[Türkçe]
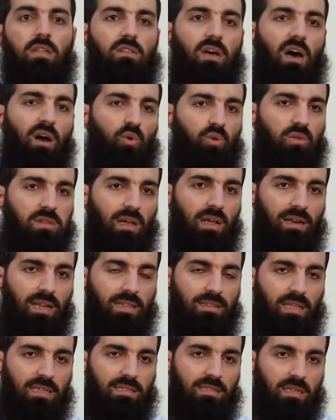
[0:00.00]
Tağutları
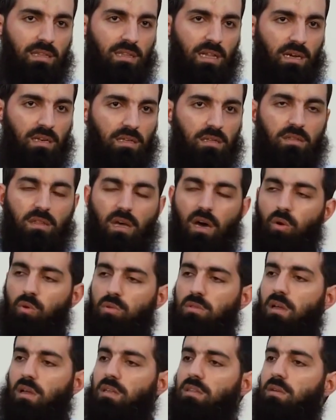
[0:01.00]
reddetsinler,
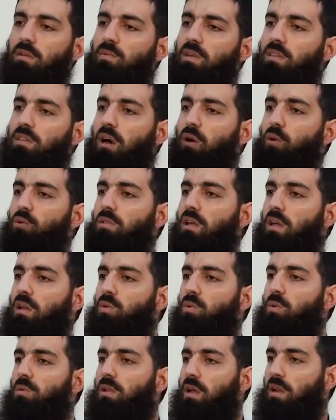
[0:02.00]
tağutlardan ve
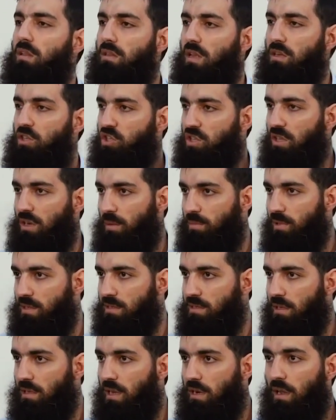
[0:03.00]
tağutların kullarından iştinab
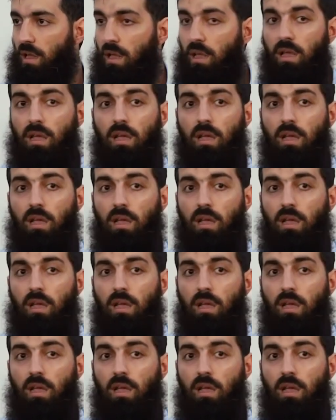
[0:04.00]
etsinler.